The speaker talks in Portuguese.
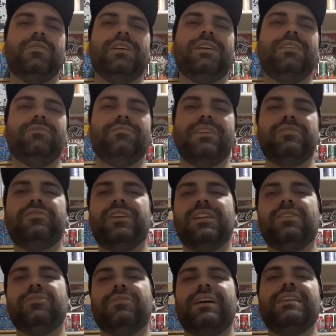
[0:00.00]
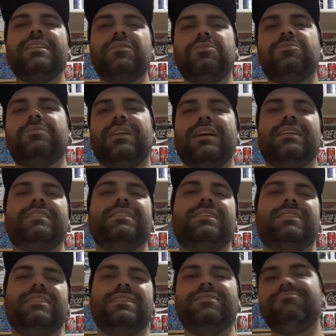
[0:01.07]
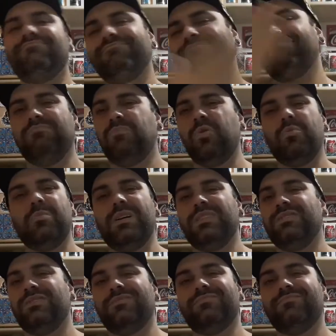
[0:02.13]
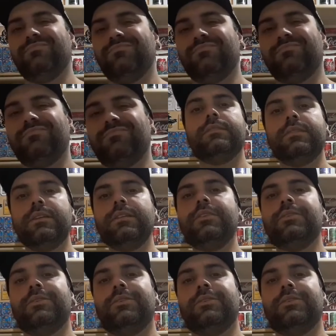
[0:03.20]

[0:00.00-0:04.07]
aí que não tá falando nada com nada aí, bombando. Entendeu?